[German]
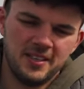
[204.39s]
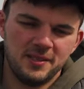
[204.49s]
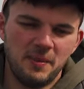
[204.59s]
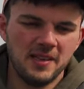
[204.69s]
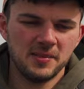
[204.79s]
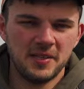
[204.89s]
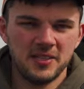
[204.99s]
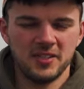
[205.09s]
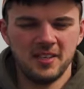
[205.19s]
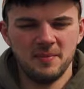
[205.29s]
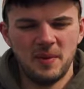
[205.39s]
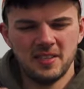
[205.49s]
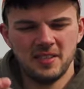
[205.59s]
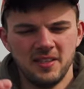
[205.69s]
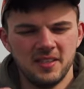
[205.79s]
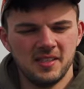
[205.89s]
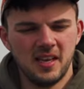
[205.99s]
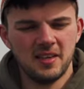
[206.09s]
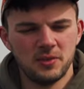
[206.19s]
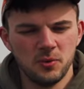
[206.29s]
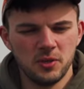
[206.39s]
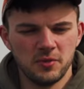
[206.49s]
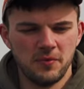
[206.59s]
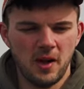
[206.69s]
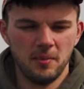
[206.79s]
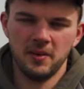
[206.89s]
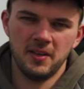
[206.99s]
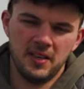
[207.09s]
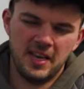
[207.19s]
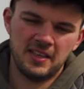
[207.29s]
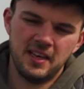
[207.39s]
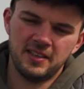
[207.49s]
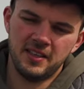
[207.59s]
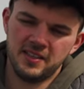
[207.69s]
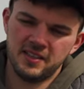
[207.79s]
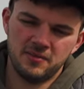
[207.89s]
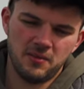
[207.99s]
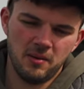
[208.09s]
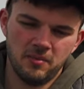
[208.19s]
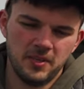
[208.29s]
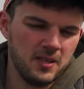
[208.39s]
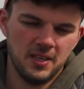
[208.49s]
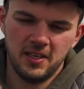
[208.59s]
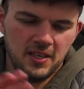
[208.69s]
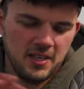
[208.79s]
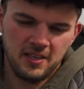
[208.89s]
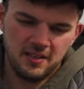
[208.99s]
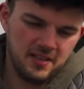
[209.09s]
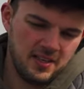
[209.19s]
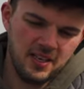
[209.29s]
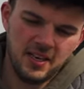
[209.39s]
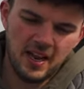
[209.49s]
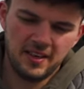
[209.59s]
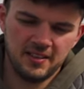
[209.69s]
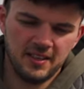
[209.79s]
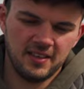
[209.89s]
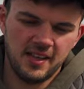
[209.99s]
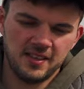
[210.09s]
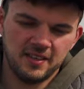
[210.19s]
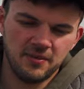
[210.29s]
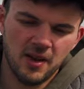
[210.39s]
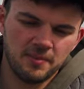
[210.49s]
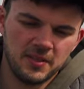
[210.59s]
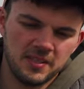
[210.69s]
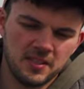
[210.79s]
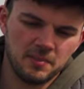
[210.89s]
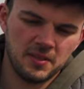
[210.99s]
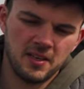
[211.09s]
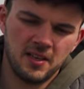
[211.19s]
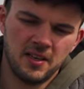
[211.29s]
22 cm, sehr natürliche Farbe. Headlight heißt diese Farbe. Eh eine der geilsten Farben, die es gibt.